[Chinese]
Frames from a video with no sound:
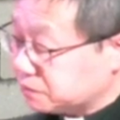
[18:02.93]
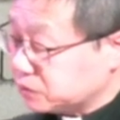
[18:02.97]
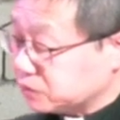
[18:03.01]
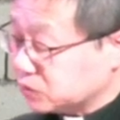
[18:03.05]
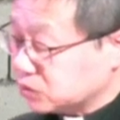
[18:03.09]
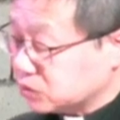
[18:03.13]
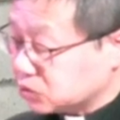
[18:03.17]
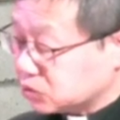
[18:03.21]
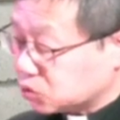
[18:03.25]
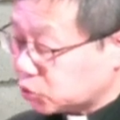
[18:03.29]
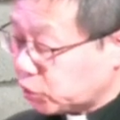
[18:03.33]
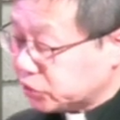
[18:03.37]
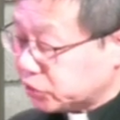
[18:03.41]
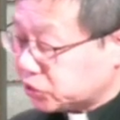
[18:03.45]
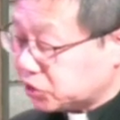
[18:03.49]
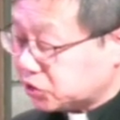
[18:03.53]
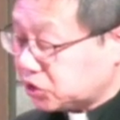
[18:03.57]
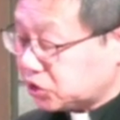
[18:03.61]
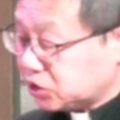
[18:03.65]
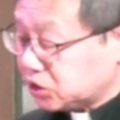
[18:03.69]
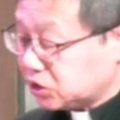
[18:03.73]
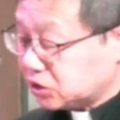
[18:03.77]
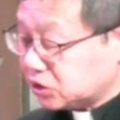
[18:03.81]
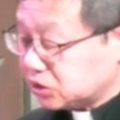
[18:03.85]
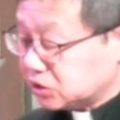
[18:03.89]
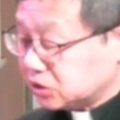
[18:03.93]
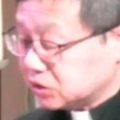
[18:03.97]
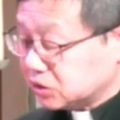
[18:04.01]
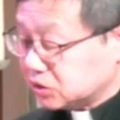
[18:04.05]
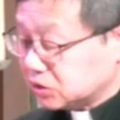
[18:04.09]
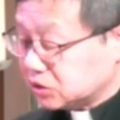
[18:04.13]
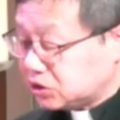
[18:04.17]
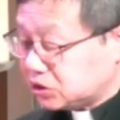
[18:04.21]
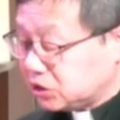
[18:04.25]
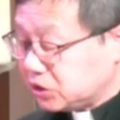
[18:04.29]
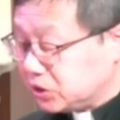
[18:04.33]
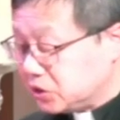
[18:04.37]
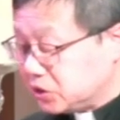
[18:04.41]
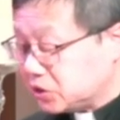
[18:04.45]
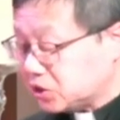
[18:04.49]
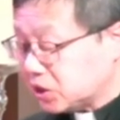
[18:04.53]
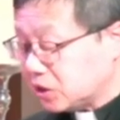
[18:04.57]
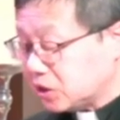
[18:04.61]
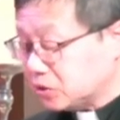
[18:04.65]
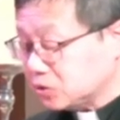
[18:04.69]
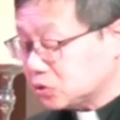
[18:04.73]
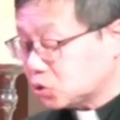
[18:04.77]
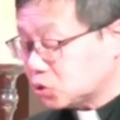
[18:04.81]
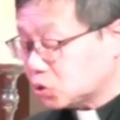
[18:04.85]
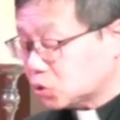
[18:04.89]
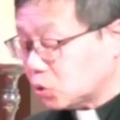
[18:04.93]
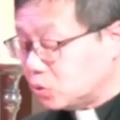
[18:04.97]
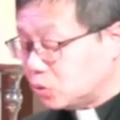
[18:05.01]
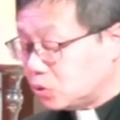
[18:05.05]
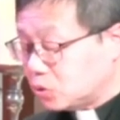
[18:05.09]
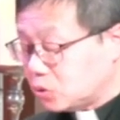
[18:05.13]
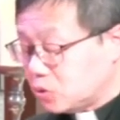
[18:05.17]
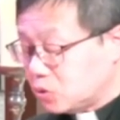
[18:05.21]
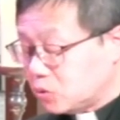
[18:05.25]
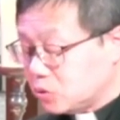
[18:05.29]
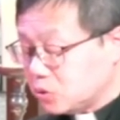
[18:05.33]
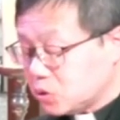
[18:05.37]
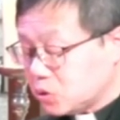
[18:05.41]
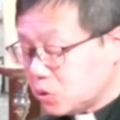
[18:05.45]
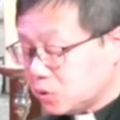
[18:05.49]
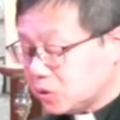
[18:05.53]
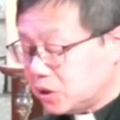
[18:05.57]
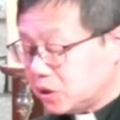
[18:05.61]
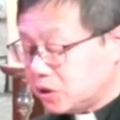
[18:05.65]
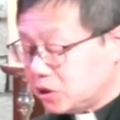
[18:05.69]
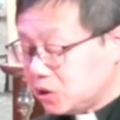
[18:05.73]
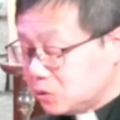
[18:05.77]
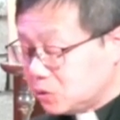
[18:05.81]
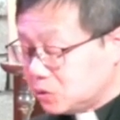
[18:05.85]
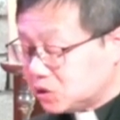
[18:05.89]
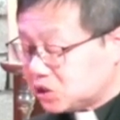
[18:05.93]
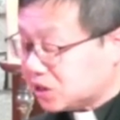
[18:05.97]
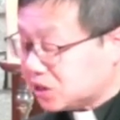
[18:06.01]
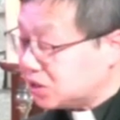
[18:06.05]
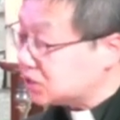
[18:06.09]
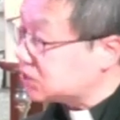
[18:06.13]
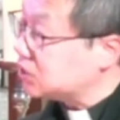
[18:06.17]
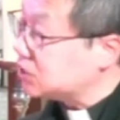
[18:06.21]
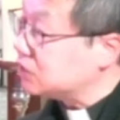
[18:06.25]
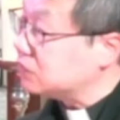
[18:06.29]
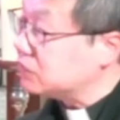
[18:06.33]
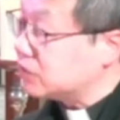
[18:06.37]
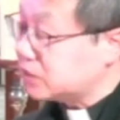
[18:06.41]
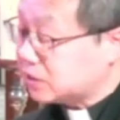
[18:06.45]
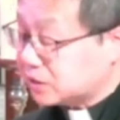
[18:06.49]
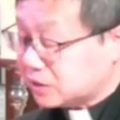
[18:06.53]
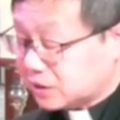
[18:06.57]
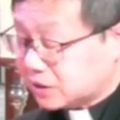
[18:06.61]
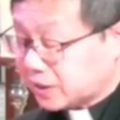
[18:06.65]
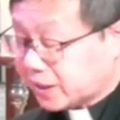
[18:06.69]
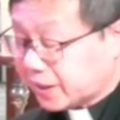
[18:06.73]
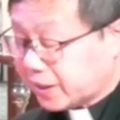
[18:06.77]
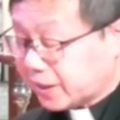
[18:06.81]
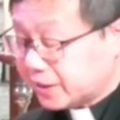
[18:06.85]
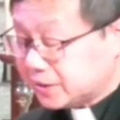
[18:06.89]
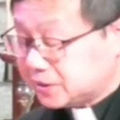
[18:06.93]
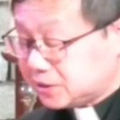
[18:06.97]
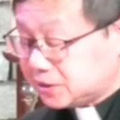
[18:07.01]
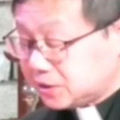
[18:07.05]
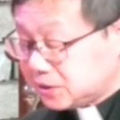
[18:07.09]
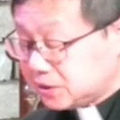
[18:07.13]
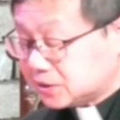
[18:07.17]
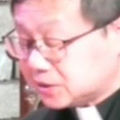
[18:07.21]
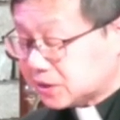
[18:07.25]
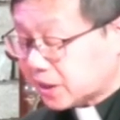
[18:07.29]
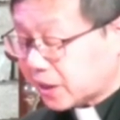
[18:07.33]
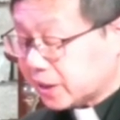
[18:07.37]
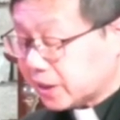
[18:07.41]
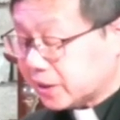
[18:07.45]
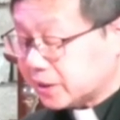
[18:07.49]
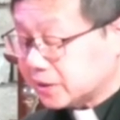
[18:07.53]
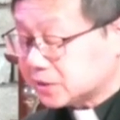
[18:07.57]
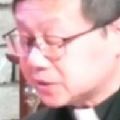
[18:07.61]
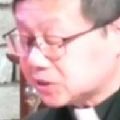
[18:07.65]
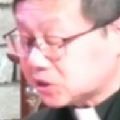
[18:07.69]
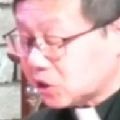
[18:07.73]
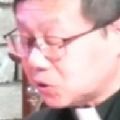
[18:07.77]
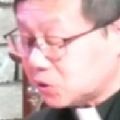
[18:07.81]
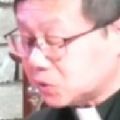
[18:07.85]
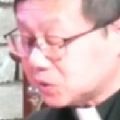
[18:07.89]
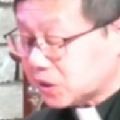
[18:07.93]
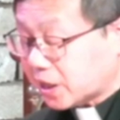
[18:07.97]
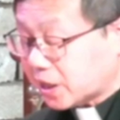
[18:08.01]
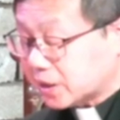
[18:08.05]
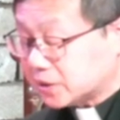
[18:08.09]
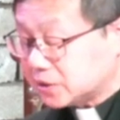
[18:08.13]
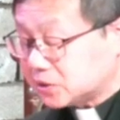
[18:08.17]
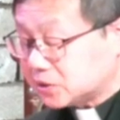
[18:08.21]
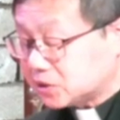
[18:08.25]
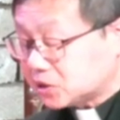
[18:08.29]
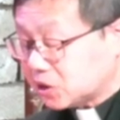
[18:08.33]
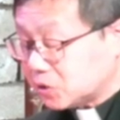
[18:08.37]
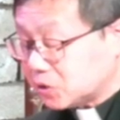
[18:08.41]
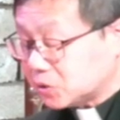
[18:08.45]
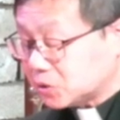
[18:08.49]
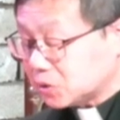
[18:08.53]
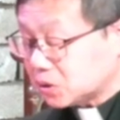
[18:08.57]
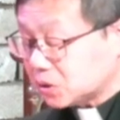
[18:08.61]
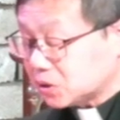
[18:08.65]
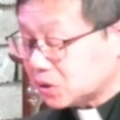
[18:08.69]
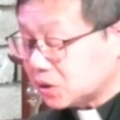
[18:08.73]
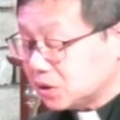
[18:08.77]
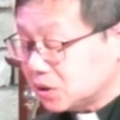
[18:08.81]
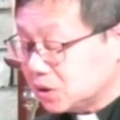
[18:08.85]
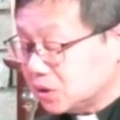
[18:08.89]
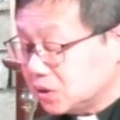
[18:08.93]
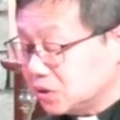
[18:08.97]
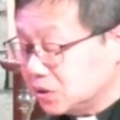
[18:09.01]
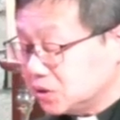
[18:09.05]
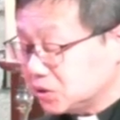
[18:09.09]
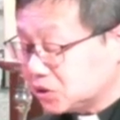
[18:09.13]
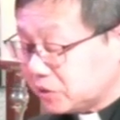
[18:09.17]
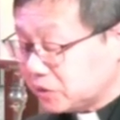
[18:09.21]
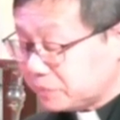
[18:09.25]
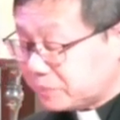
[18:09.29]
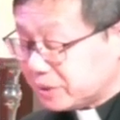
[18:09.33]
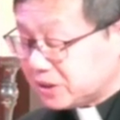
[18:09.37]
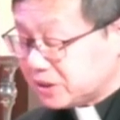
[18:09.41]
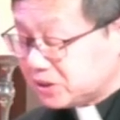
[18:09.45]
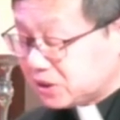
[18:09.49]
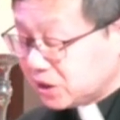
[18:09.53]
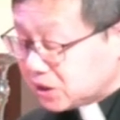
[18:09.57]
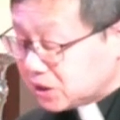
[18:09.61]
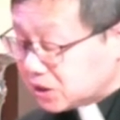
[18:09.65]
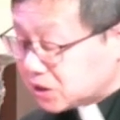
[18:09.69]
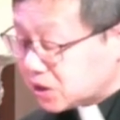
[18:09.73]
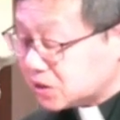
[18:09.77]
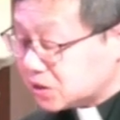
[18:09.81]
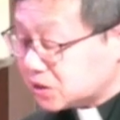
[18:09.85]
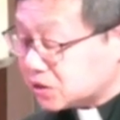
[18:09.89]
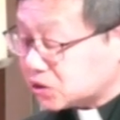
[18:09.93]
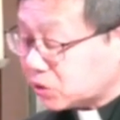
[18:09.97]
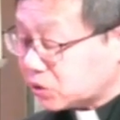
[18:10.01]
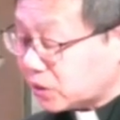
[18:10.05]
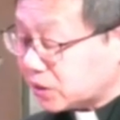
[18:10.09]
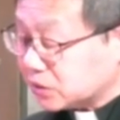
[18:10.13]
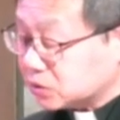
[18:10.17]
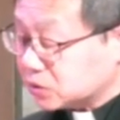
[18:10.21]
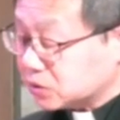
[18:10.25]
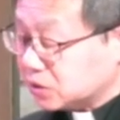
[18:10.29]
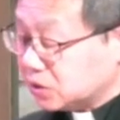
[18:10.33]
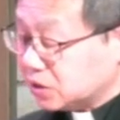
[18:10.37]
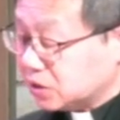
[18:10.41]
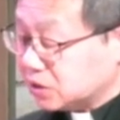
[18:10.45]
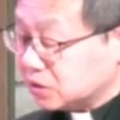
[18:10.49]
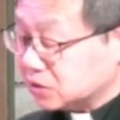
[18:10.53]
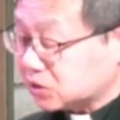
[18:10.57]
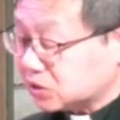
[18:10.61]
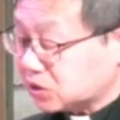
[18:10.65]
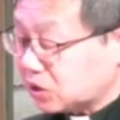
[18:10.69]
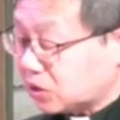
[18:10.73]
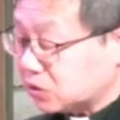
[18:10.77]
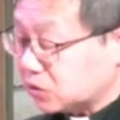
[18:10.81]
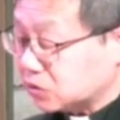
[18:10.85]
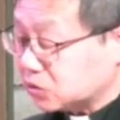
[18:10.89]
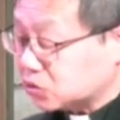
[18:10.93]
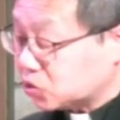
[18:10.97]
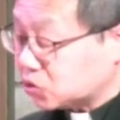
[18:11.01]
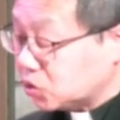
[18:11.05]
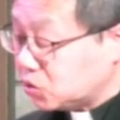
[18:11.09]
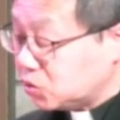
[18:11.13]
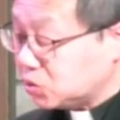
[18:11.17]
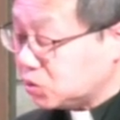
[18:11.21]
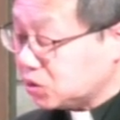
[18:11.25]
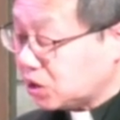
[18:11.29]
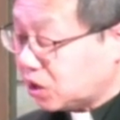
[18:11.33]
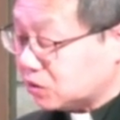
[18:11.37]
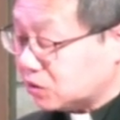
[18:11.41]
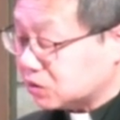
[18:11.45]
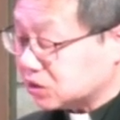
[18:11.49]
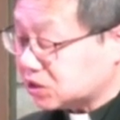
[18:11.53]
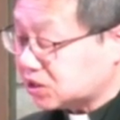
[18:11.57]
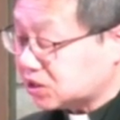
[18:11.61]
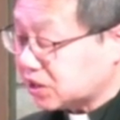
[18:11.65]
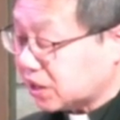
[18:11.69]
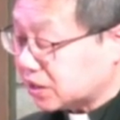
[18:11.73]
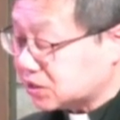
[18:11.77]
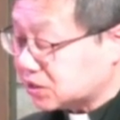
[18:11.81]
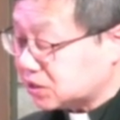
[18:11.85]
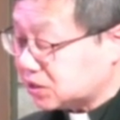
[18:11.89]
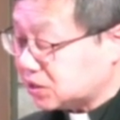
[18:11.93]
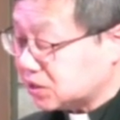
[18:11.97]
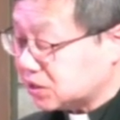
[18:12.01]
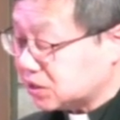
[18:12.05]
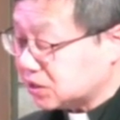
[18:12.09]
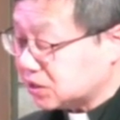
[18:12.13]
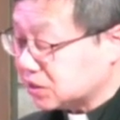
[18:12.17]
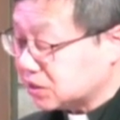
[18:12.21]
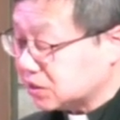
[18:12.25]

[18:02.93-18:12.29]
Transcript: 创世纪第一章总共用了六节的经文来记载造男造女，这比任何的创造都要详细。